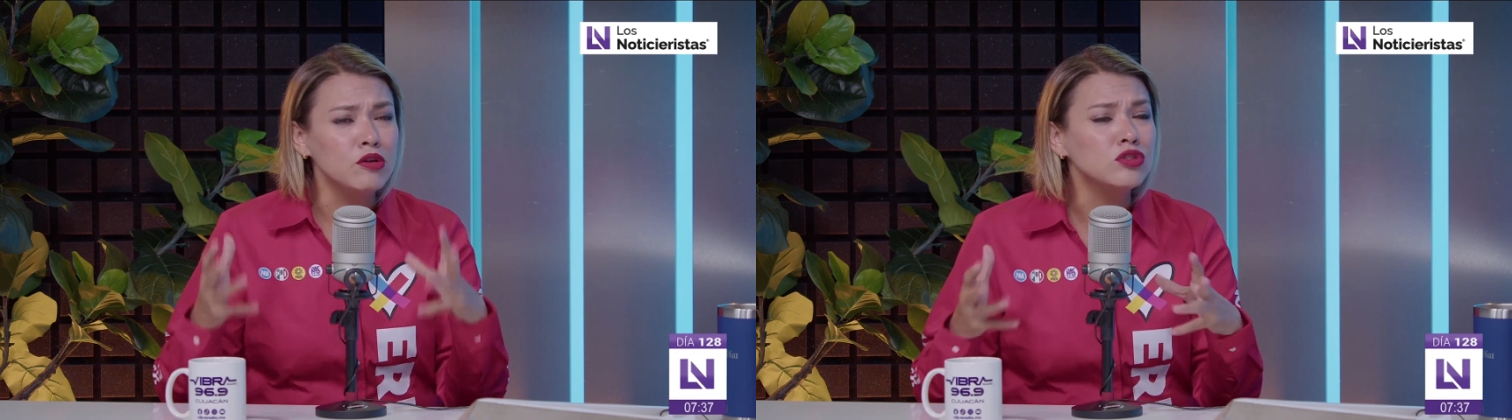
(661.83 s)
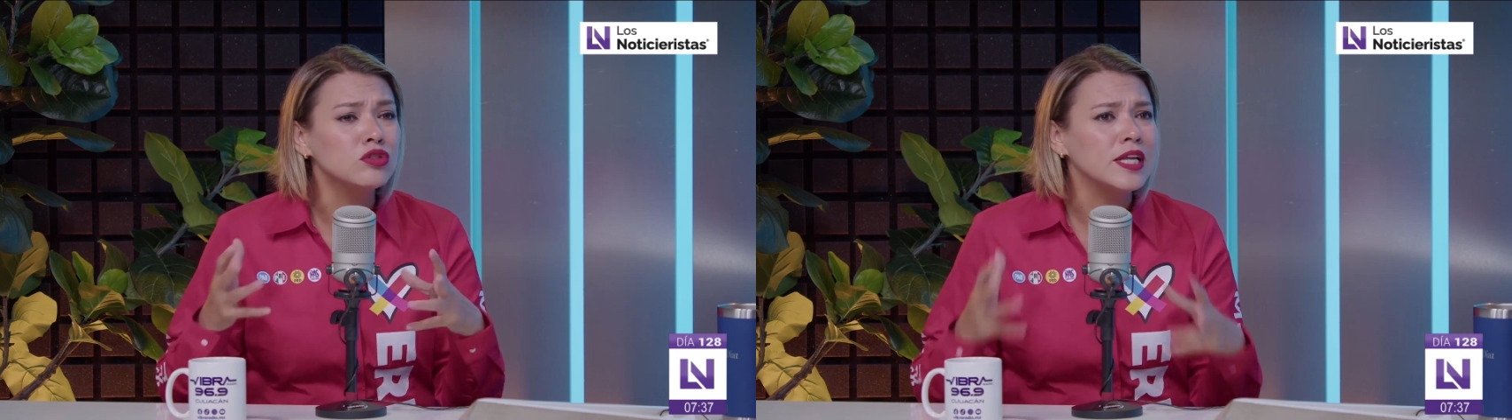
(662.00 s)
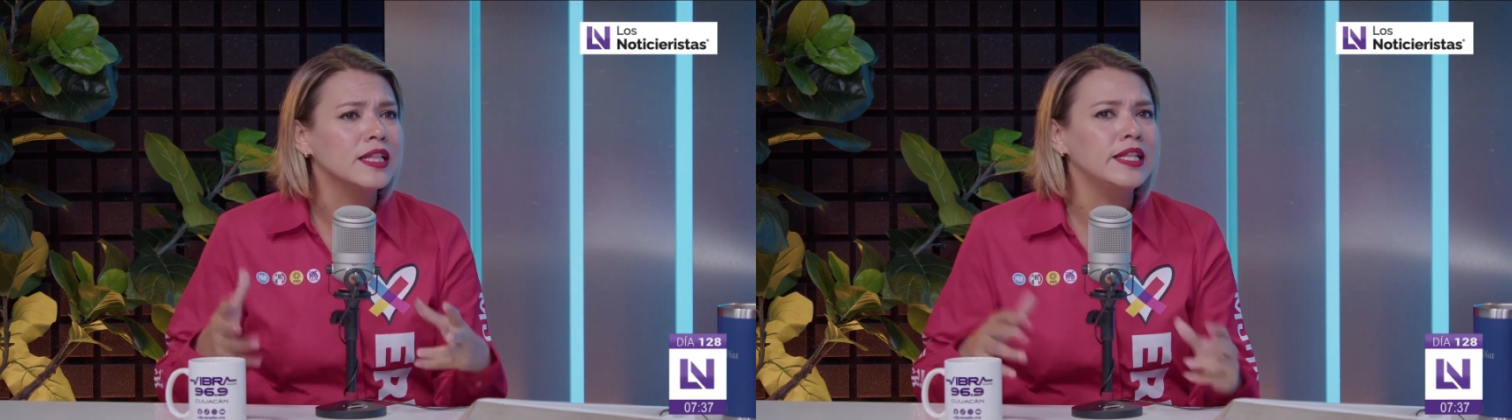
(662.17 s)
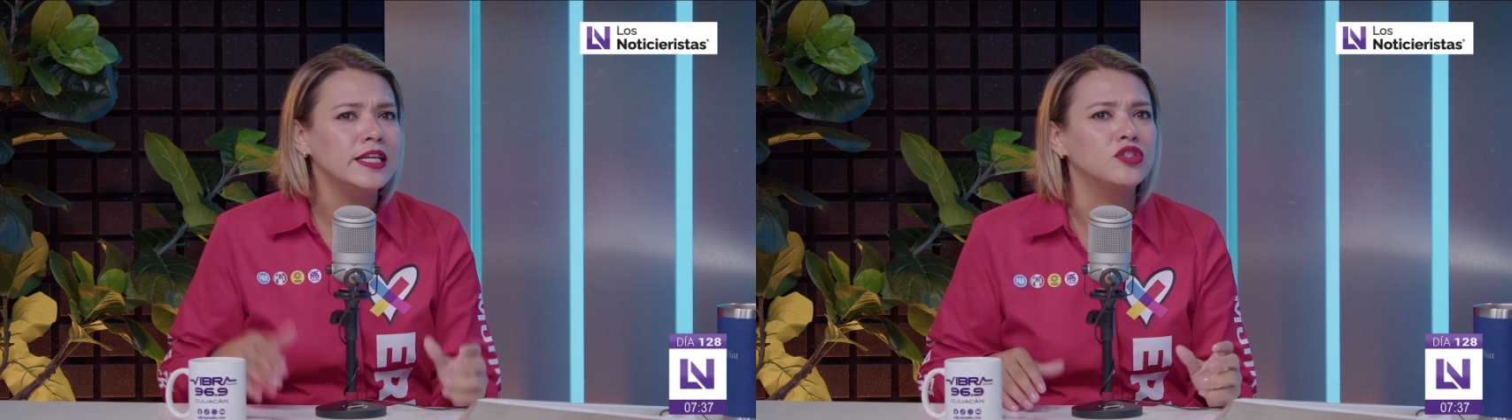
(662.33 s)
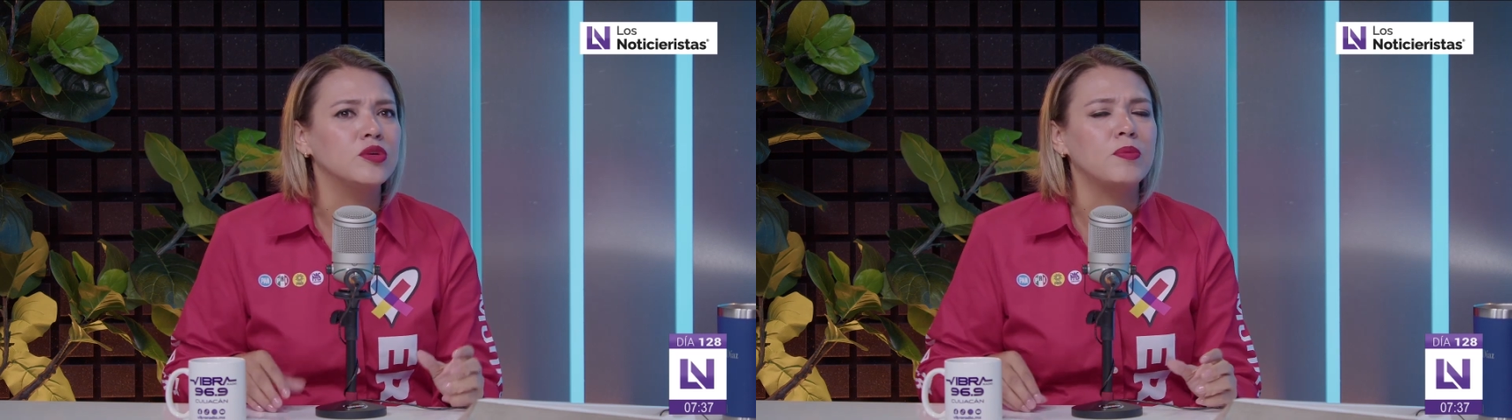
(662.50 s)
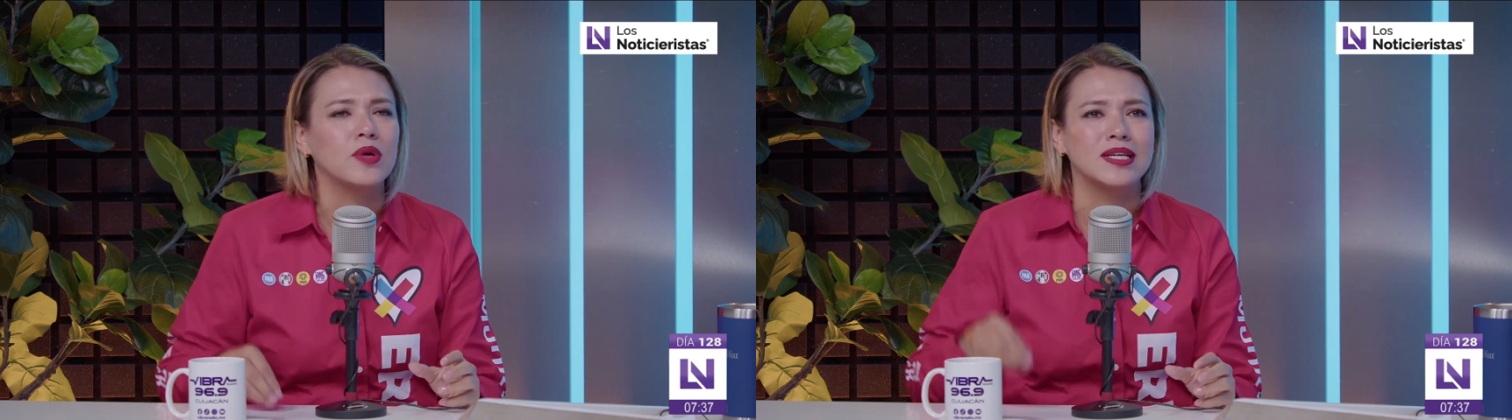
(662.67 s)
ellos nos han
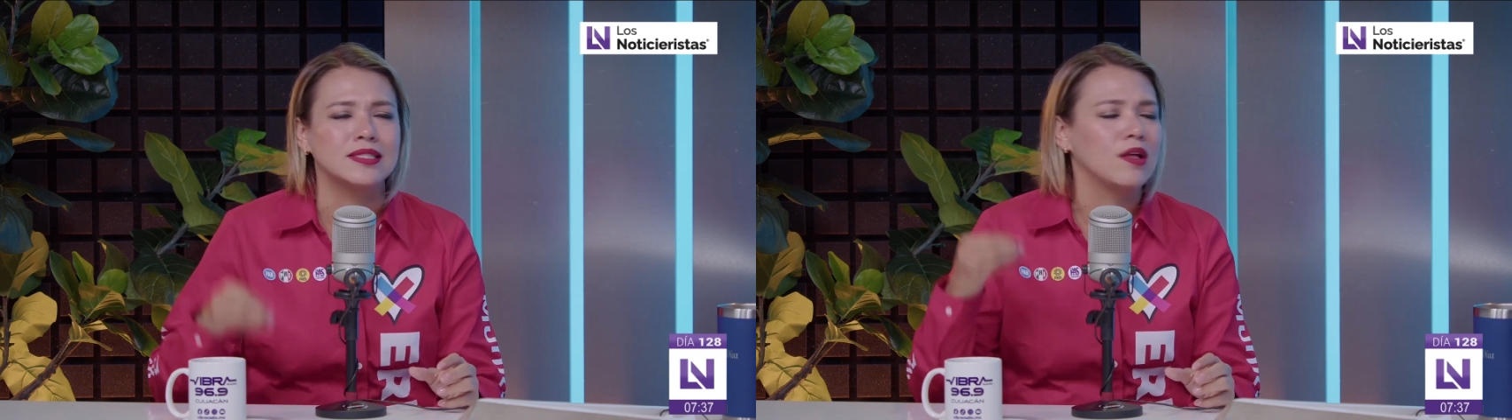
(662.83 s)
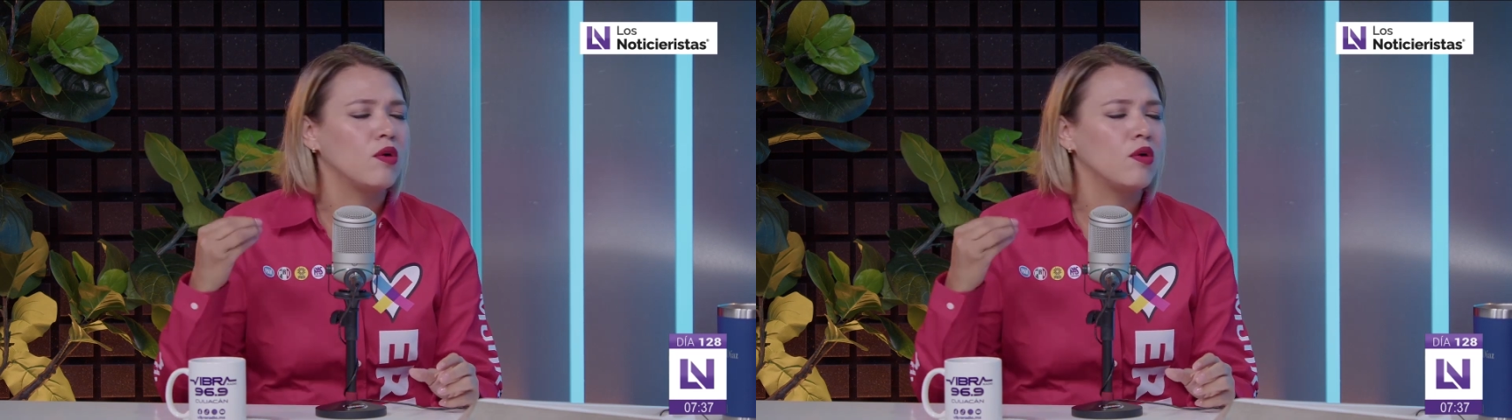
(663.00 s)
dicho, porque he